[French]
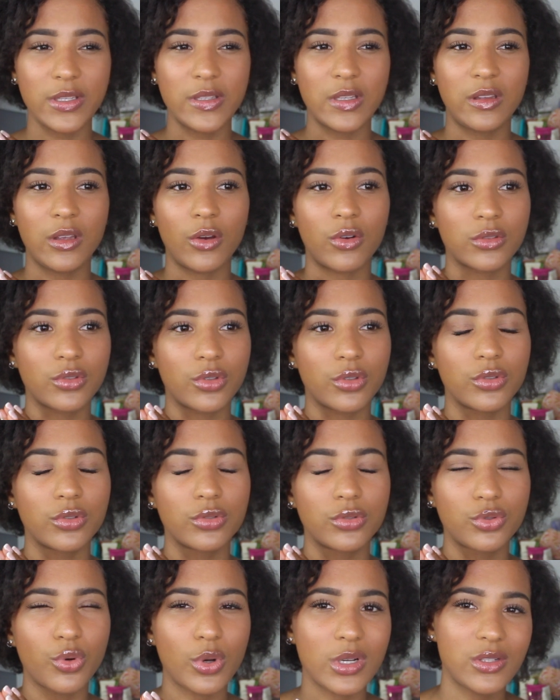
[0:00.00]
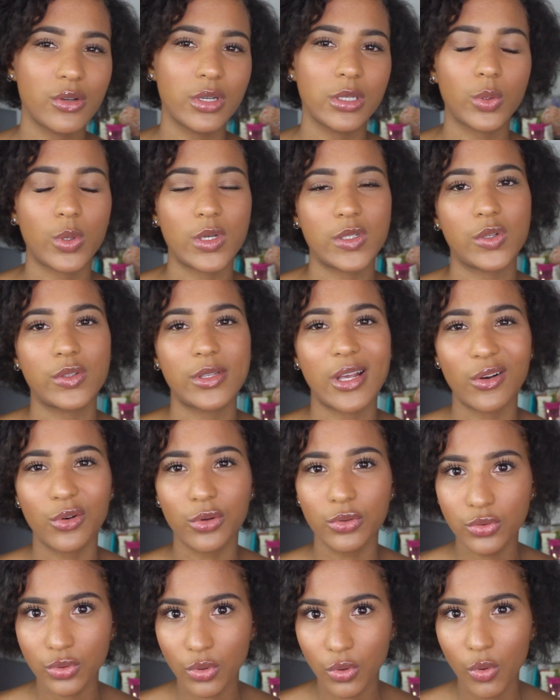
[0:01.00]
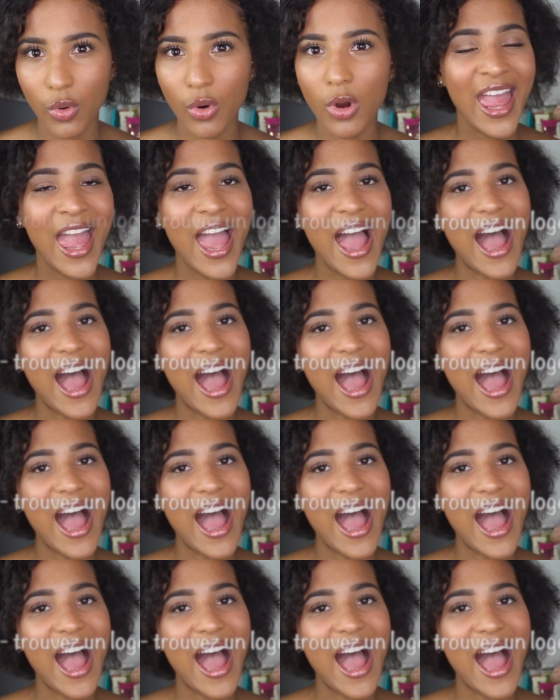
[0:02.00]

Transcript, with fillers: étaient entre 300 et 350 euros.